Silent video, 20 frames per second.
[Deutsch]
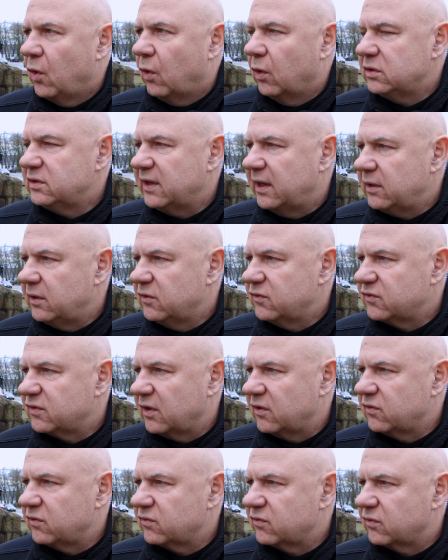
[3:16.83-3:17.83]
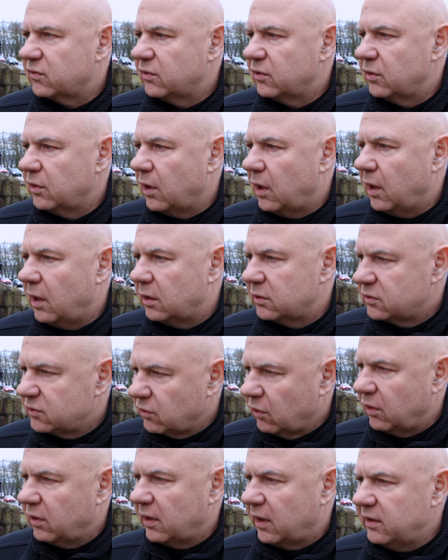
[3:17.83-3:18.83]
Und dann ist das äh, ja
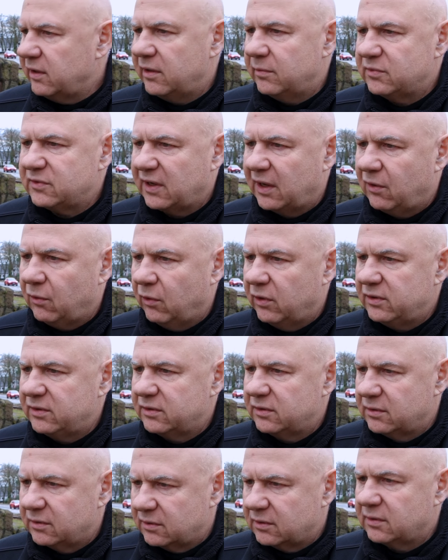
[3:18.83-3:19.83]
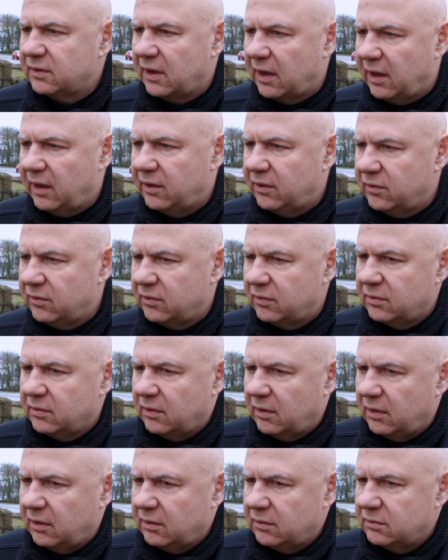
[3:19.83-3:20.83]
doch an dem Tag heute ein,
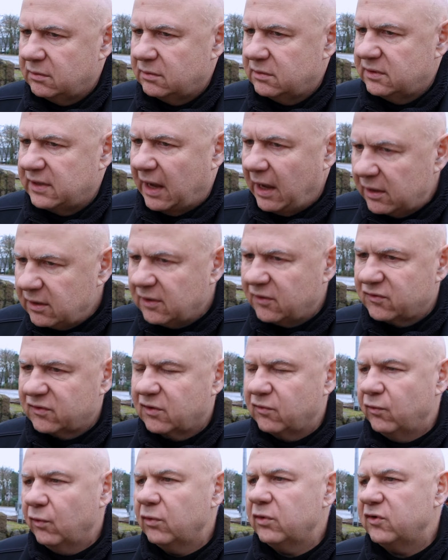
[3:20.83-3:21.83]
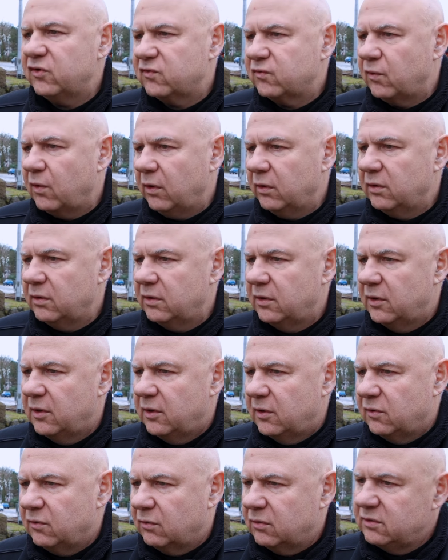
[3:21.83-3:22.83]
der Anlass gewürdigt worden
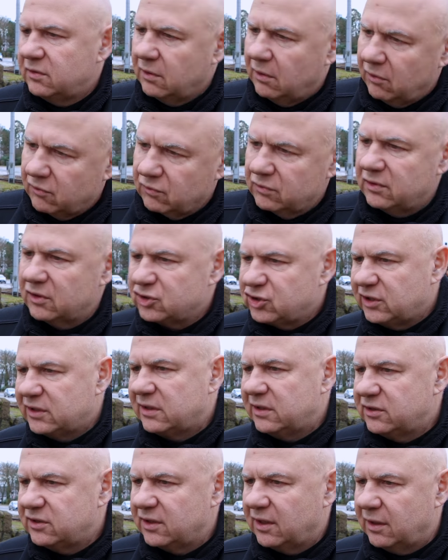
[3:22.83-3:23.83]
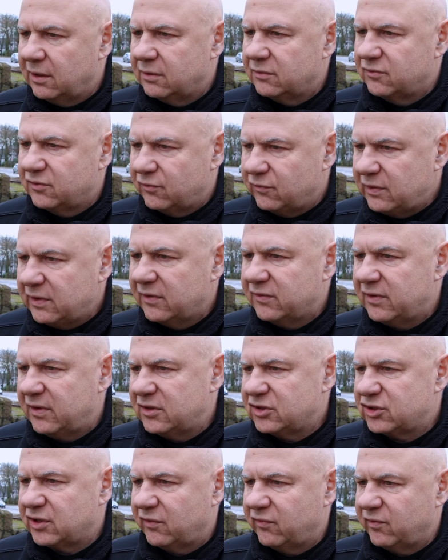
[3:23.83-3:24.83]
und aus unterschiedlicher
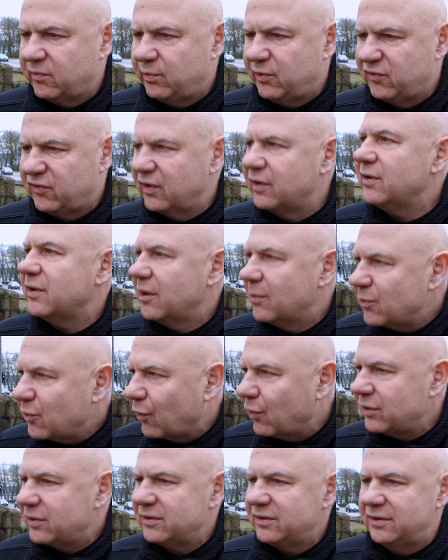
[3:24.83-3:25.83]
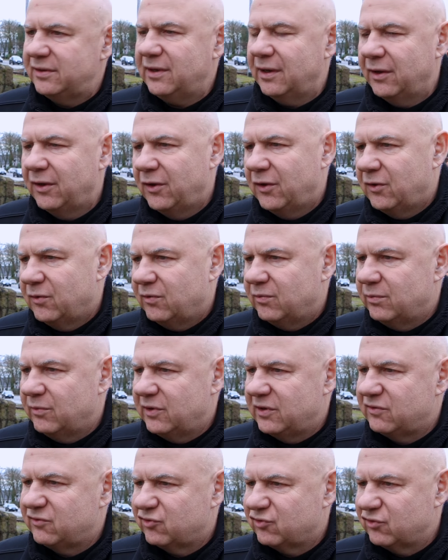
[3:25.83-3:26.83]
Zivilgesellschaft bis hin eben heute hier
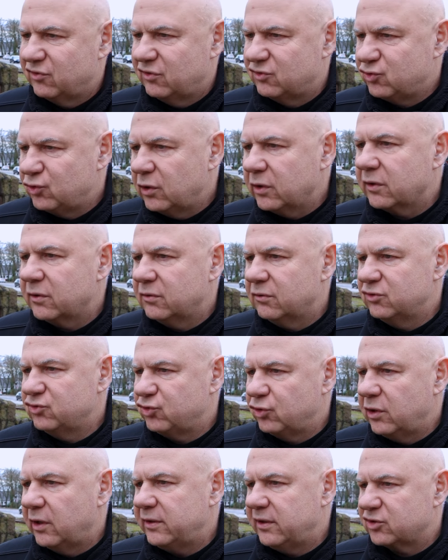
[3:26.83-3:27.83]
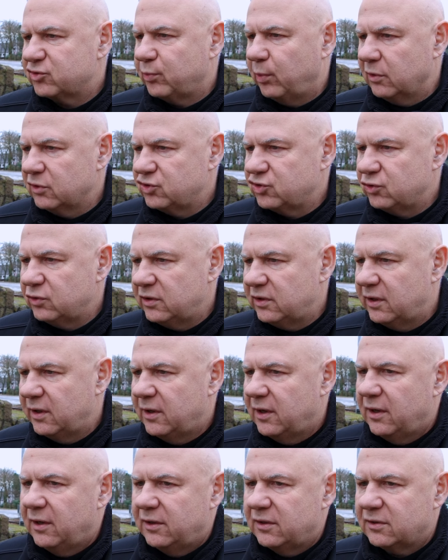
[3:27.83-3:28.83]
mit Schülerinnen und Schülern der Sportschule.
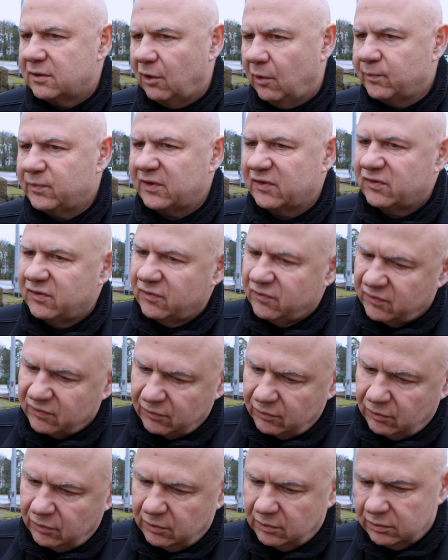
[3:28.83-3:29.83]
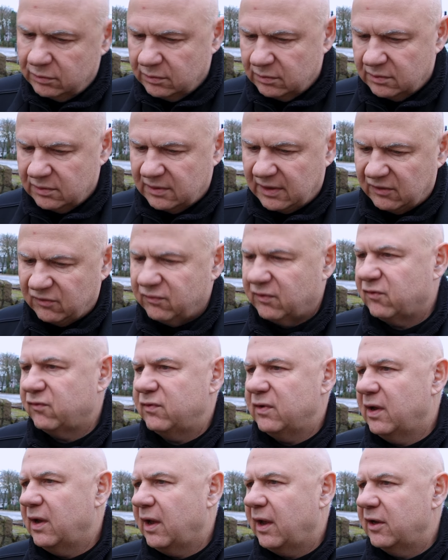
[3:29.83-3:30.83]
Ich glaube, das ist so das,
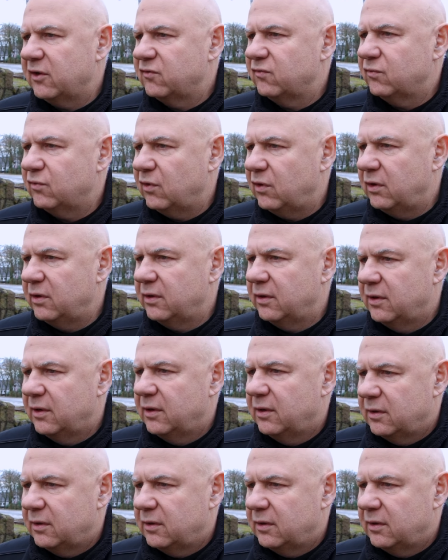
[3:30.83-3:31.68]
was wir erreichen wollen.